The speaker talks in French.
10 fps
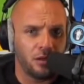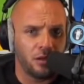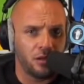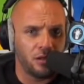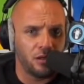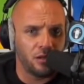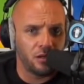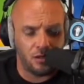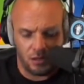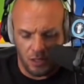Algérienne.
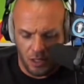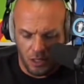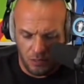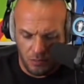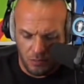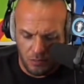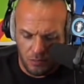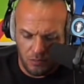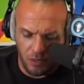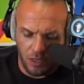Algérienne.
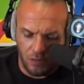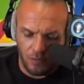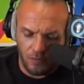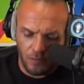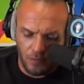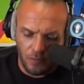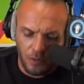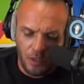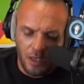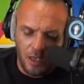Ok.
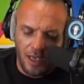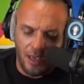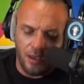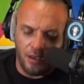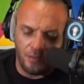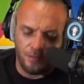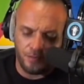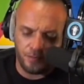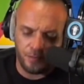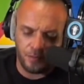Et euh,
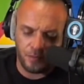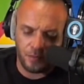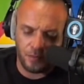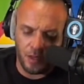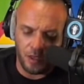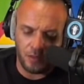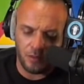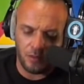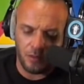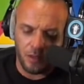Ouais.
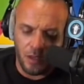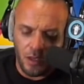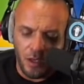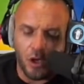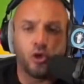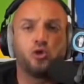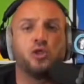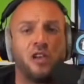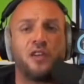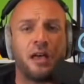
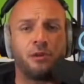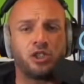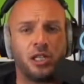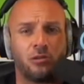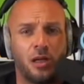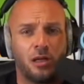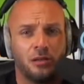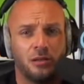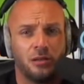Tu sais faire à manger, toi